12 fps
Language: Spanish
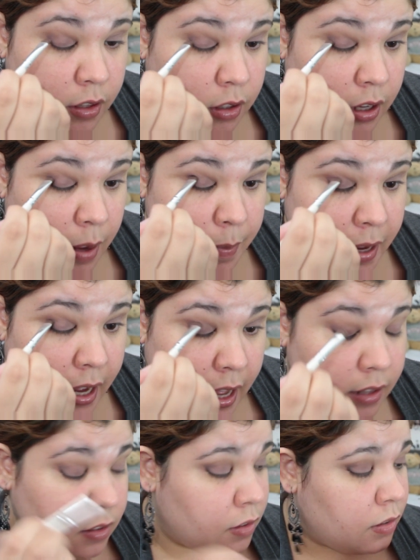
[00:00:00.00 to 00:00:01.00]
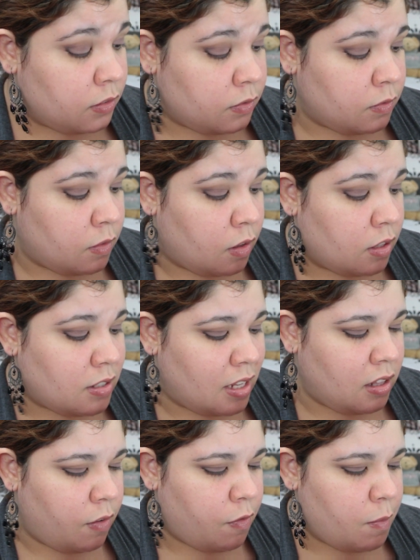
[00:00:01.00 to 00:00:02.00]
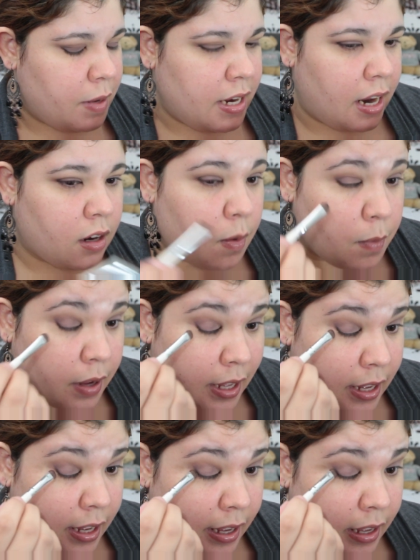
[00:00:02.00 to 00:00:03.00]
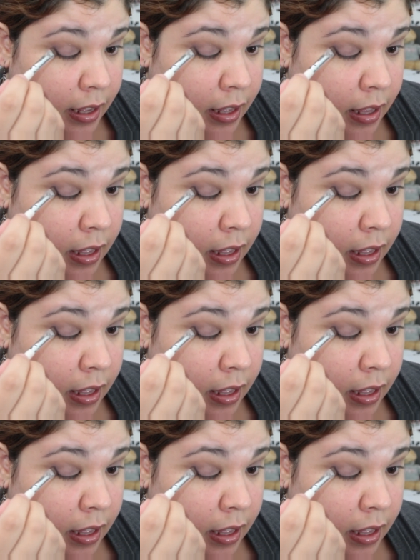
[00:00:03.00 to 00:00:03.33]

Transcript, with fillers: estoy aplicando sin difuminar, como que